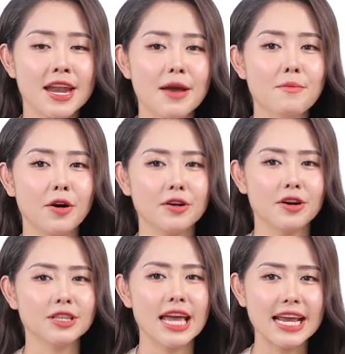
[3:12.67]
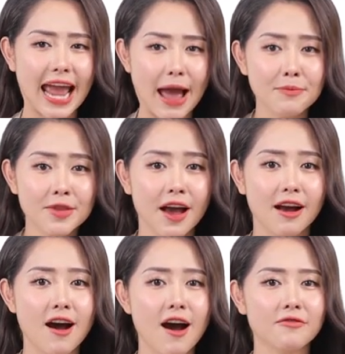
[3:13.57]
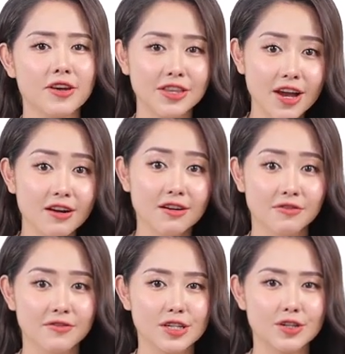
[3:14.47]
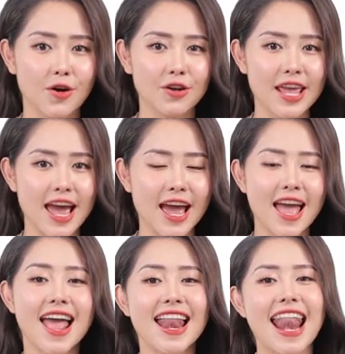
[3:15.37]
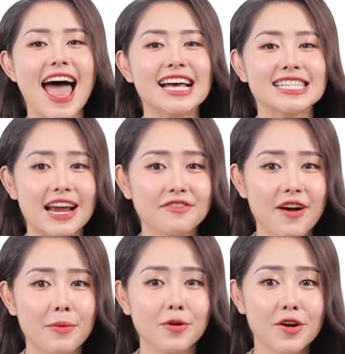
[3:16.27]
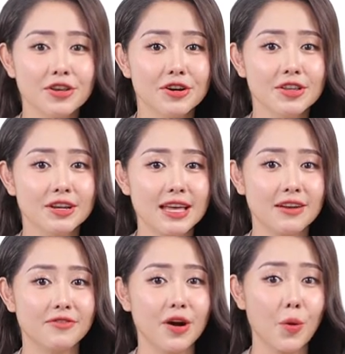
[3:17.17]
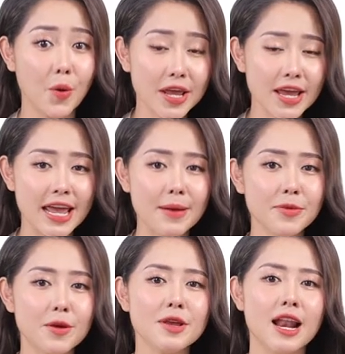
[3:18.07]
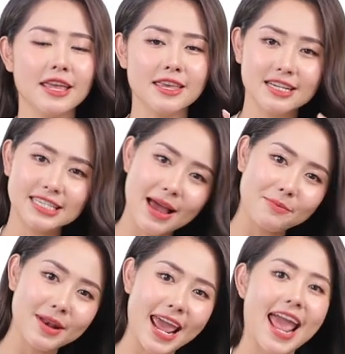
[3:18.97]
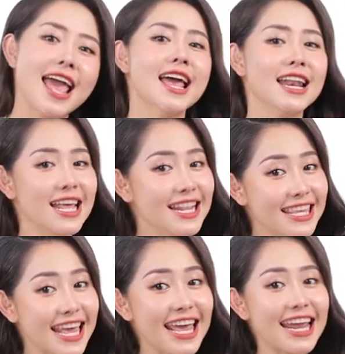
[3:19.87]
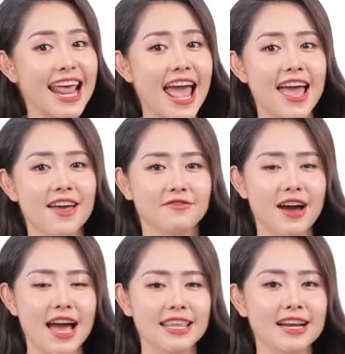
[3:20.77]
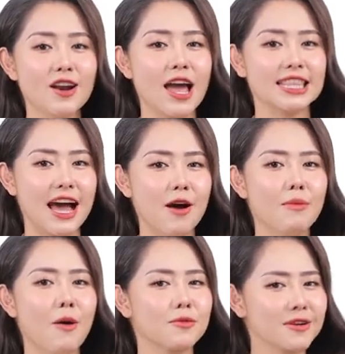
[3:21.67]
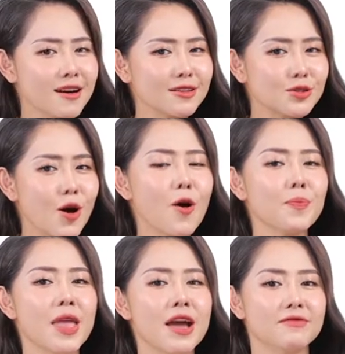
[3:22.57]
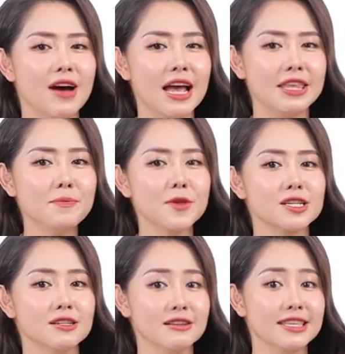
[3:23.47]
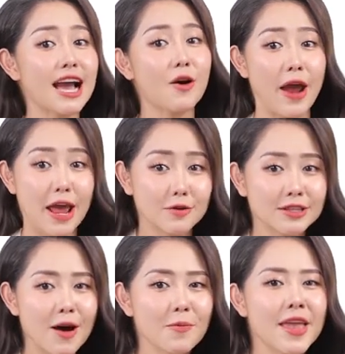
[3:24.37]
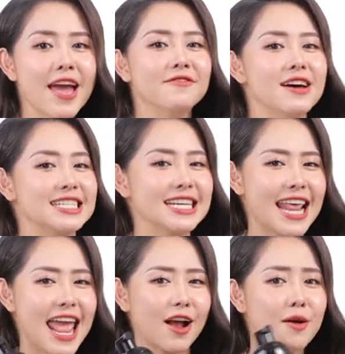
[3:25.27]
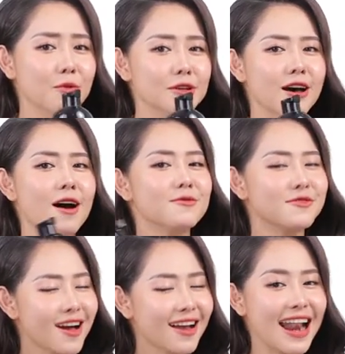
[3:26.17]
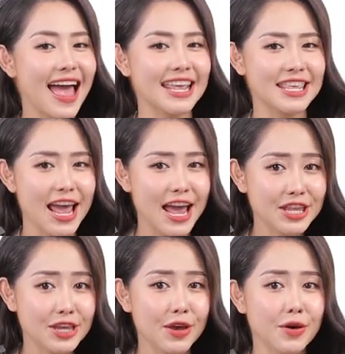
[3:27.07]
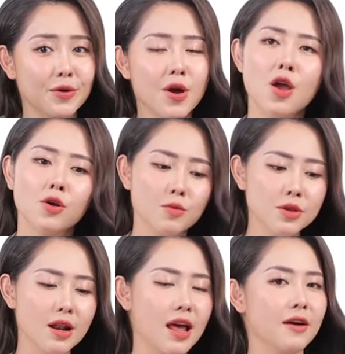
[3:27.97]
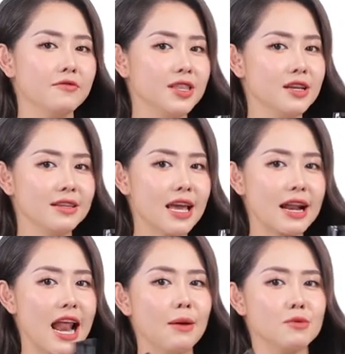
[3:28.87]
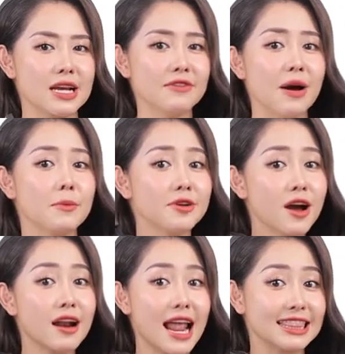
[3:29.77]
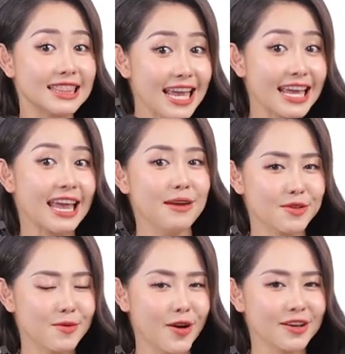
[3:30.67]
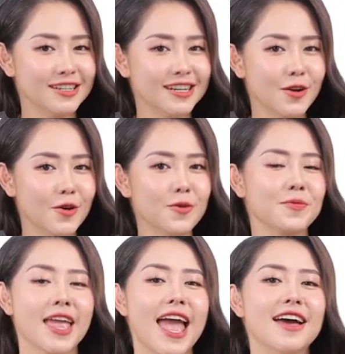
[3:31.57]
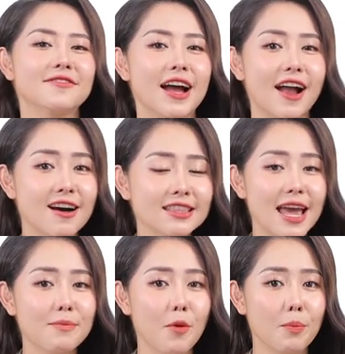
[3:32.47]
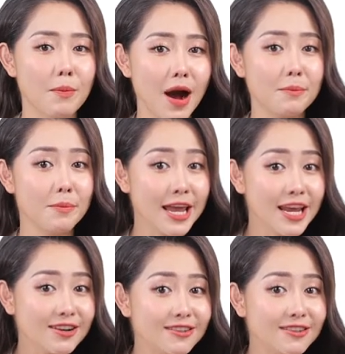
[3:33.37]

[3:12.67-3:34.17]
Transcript: để mọi người có thể cảm nhận hơn về chất lượng vượt trội nha là sản phẩm có chứa những thành phần quý hiếm giống như là nhân sâm nè linh chi nè và những loại thảo mộc rất tốt và giúp cho sự chắc khỏe của tóc và xin he có mùi thơm rất là dễ chịu cũng như là vi tinh chắc đây là một sản phẩm rất là tiết kiệm cho mọi người luôn và có thêm một bật mí